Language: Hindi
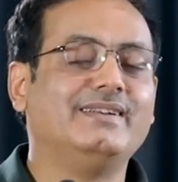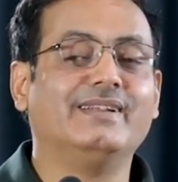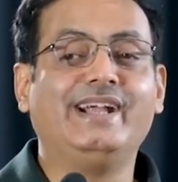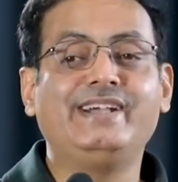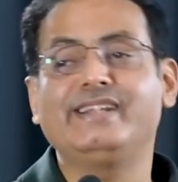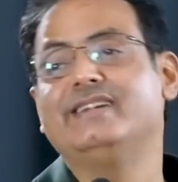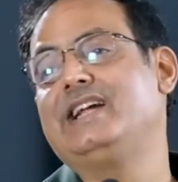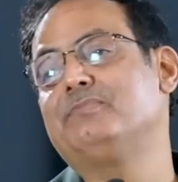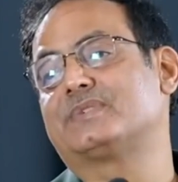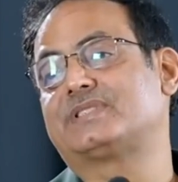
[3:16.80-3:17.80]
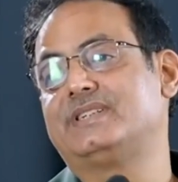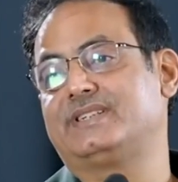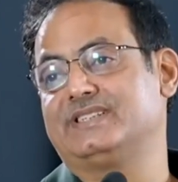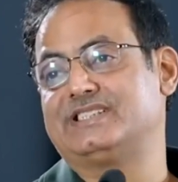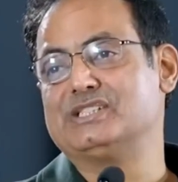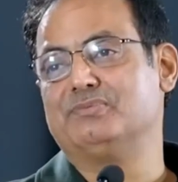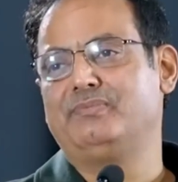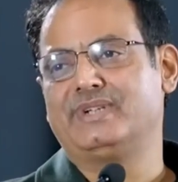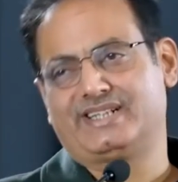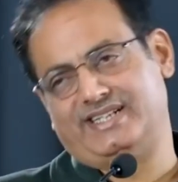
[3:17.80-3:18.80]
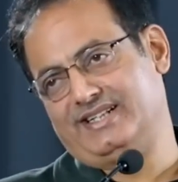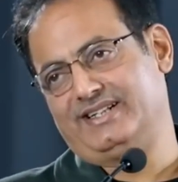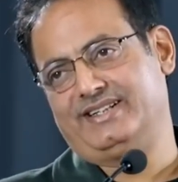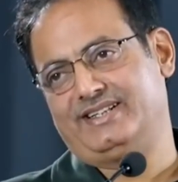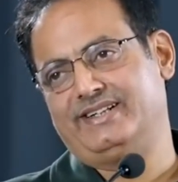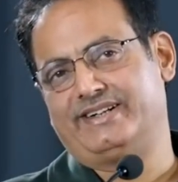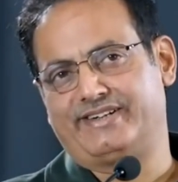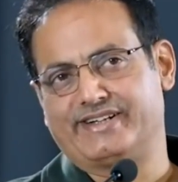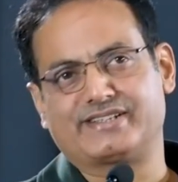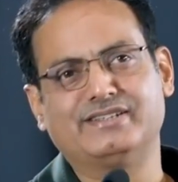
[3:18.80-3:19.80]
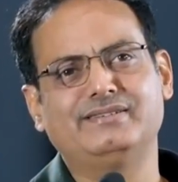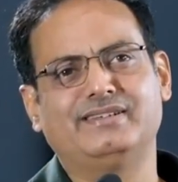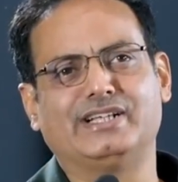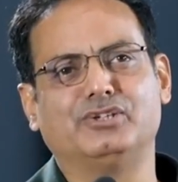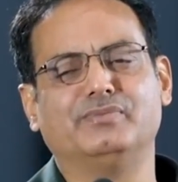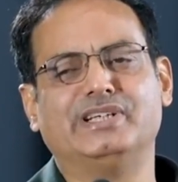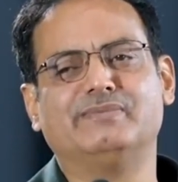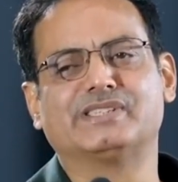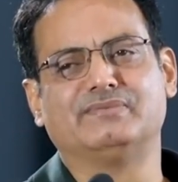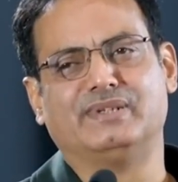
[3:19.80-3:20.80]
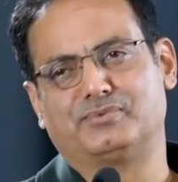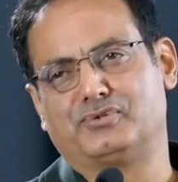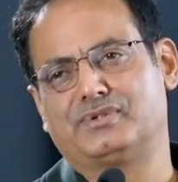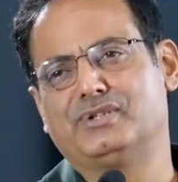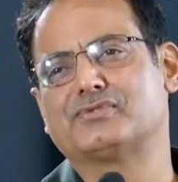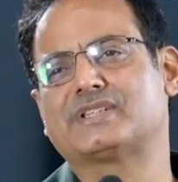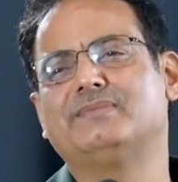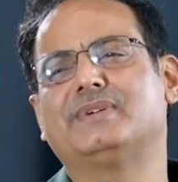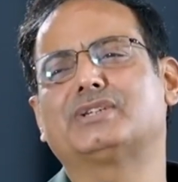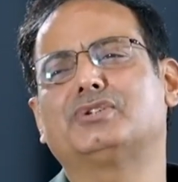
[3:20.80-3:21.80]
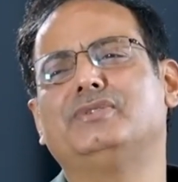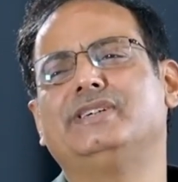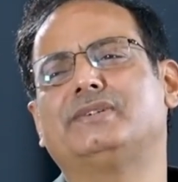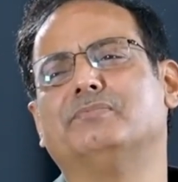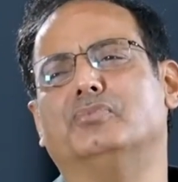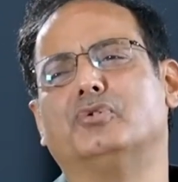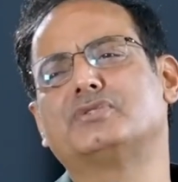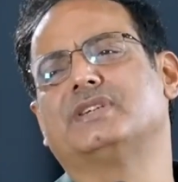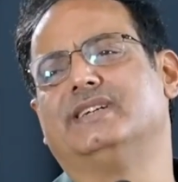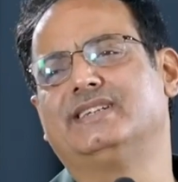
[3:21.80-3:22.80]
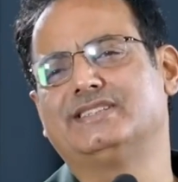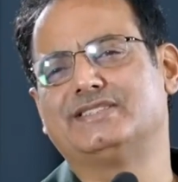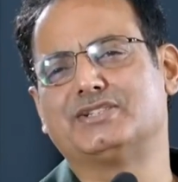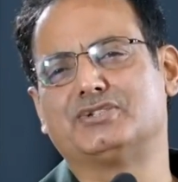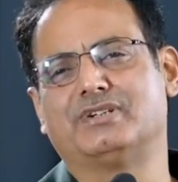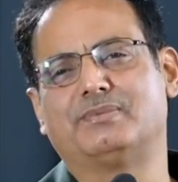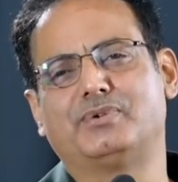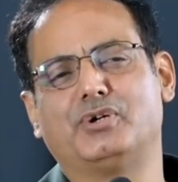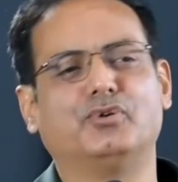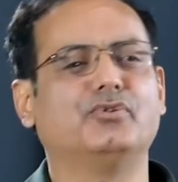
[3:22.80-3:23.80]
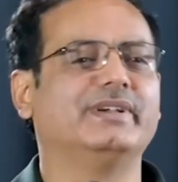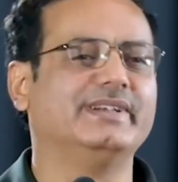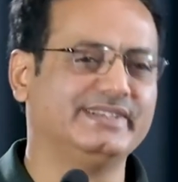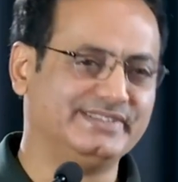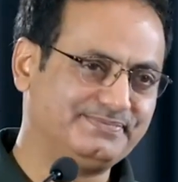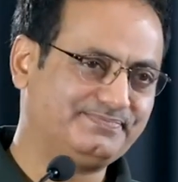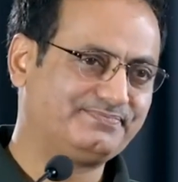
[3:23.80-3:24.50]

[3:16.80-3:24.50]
99 परसेंट केसेस में मेरा ख्याल है कि अट्रैक्शन एक दो महीने में समाप्त होता है उसके बाद तो एक बोझ है जो आप ढो रहे हैं